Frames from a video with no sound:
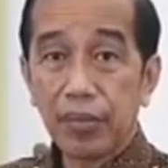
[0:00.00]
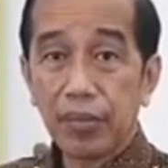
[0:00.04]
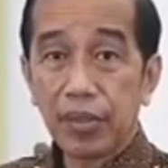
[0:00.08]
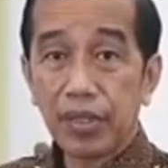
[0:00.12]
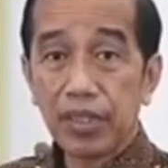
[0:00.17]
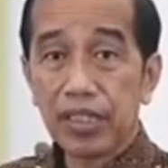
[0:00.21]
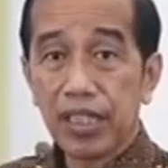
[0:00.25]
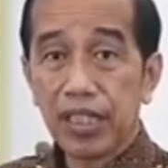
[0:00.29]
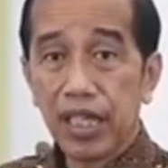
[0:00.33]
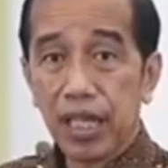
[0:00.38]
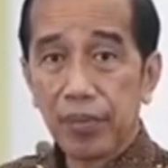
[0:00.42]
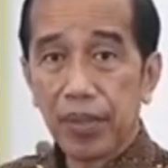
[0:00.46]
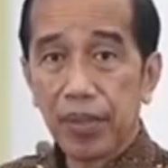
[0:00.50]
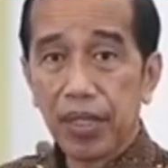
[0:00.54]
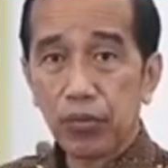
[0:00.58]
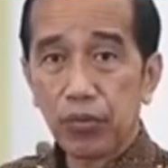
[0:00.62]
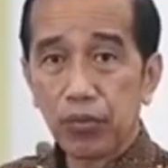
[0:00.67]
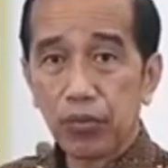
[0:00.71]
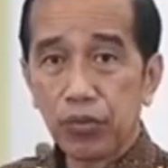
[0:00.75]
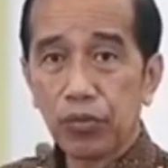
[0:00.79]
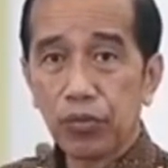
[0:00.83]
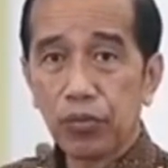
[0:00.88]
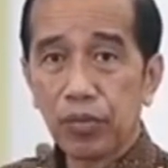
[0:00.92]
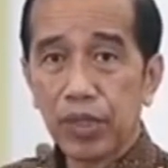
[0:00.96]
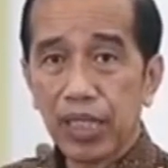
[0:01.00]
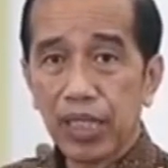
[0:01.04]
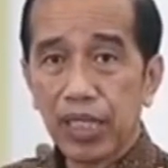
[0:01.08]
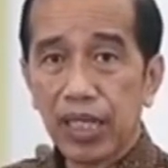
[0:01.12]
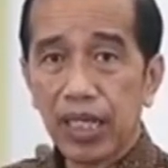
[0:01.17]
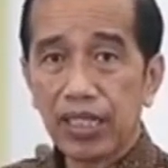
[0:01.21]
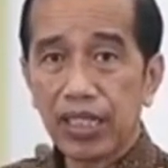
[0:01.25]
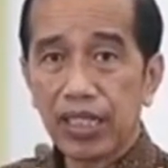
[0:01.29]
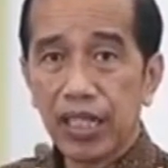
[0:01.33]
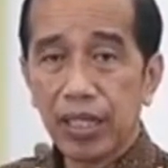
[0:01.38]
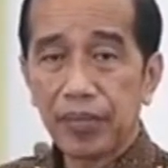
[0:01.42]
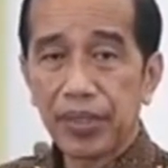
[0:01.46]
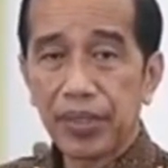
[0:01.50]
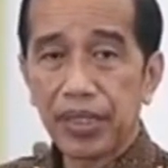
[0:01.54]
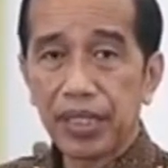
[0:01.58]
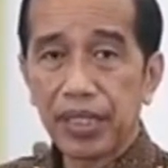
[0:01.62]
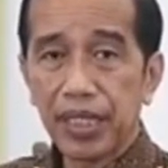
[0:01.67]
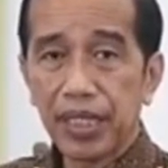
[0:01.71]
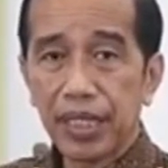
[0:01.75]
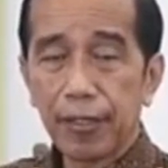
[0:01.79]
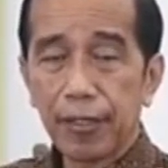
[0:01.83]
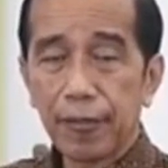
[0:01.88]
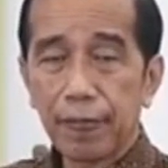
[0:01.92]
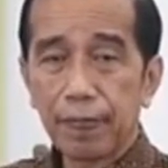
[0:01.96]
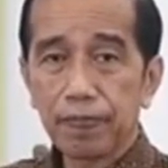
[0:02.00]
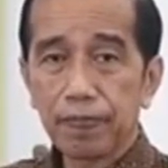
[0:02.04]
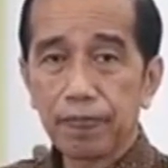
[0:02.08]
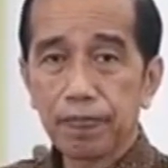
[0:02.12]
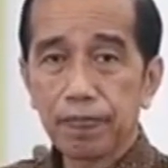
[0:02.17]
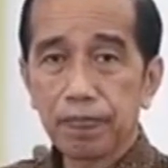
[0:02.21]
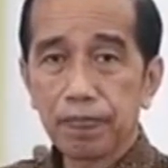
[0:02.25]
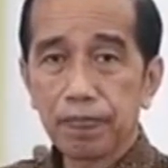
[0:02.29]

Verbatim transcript: banyak persiapan untuk menghadapinya.